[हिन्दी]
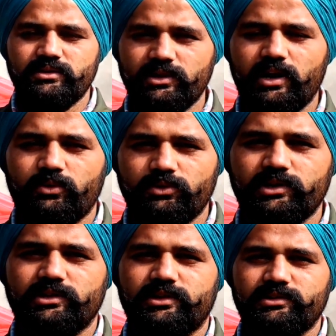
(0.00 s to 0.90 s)
जिला
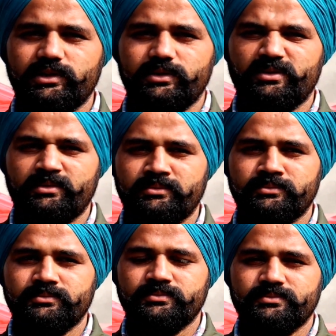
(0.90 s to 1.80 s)
कुरुक्षेत्र से हैं
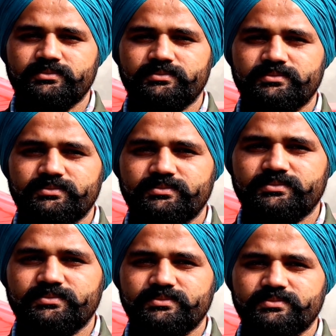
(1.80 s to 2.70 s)
बिल्कुल बहुत बहुत
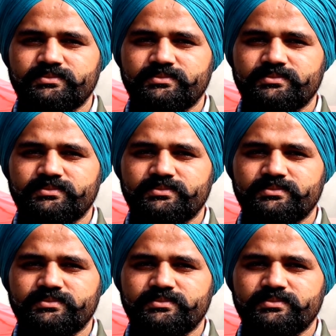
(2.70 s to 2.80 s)
धन्यवाद